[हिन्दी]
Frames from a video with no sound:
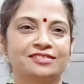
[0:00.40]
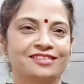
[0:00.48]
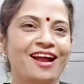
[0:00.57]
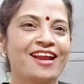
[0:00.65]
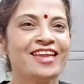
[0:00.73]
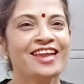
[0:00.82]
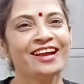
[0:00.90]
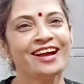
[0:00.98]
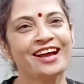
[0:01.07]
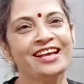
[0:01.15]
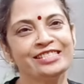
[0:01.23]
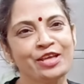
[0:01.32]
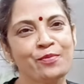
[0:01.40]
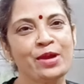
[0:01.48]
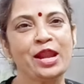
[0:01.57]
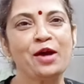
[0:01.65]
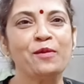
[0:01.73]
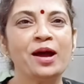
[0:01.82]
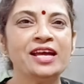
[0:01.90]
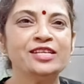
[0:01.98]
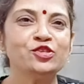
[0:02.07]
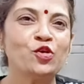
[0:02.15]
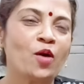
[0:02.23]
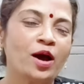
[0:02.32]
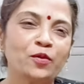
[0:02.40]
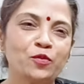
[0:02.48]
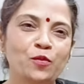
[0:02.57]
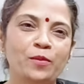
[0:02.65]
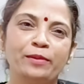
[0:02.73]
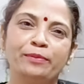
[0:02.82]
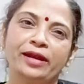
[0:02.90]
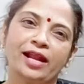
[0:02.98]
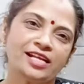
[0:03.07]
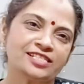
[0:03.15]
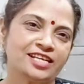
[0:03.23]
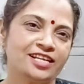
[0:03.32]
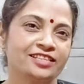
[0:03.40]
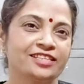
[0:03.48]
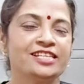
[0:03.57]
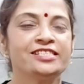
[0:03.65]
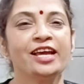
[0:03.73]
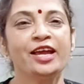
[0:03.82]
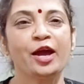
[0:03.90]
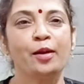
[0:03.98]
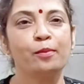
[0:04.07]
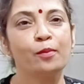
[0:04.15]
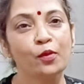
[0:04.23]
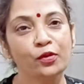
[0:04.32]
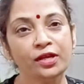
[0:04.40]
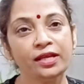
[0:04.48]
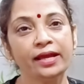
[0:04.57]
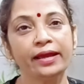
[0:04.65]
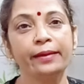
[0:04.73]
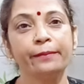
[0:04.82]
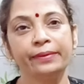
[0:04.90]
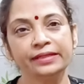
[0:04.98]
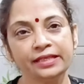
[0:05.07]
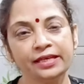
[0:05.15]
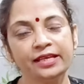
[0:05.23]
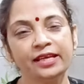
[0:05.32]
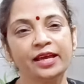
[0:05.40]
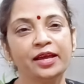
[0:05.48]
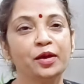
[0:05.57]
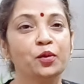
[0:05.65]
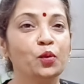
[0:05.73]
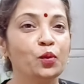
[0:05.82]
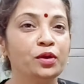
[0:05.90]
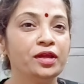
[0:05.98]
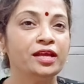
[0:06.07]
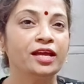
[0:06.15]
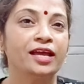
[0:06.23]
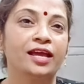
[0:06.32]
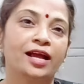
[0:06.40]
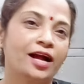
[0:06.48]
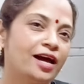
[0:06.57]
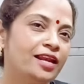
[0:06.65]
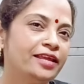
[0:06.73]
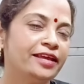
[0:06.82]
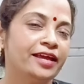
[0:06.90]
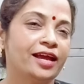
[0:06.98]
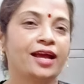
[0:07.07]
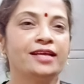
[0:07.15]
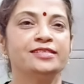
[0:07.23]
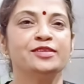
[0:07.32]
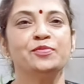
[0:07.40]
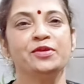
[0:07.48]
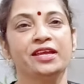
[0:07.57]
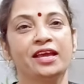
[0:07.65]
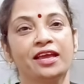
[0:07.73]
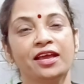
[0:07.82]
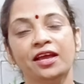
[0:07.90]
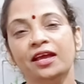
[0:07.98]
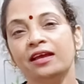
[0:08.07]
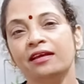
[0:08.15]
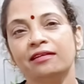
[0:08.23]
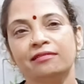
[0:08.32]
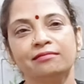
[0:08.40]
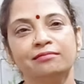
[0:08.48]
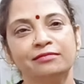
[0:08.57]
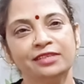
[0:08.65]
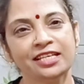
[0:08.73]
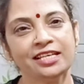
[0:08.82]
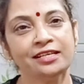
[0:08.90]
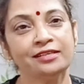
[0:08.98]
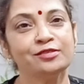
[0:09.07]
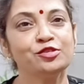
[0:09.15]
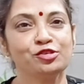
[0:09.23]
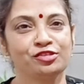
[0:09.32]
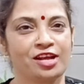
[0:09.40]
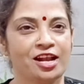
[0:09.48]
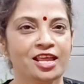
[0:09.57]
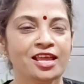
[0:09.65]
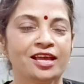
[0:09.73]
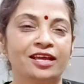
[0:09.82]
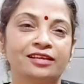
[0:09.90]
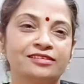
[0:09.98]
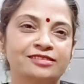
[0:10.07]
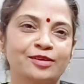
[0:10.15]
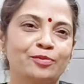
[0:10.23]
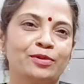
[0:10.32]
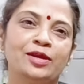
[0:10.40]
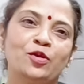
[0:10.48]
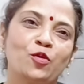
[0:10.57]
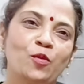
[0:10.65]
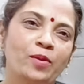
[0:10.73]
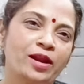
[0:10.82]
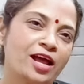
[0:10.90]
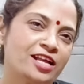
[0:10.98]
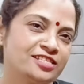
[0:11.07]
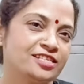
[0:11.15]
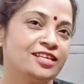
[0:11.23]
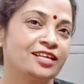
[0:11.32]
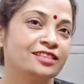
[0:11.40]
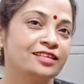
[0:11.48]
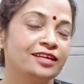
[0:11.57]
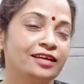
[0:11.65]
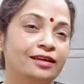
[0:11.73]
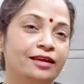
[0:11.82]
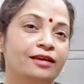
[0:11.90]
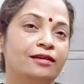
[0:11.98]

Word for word: साड़ी एक ऐसा पहनावा है जो हर वुमेन पर अच्छा लगता है चाहे आप मोटी हैं पतली हैं गोरी हैं काली हैं कैसी भी हैं ये जो साड़ी है सभी लोगों पर अच्छी लगती है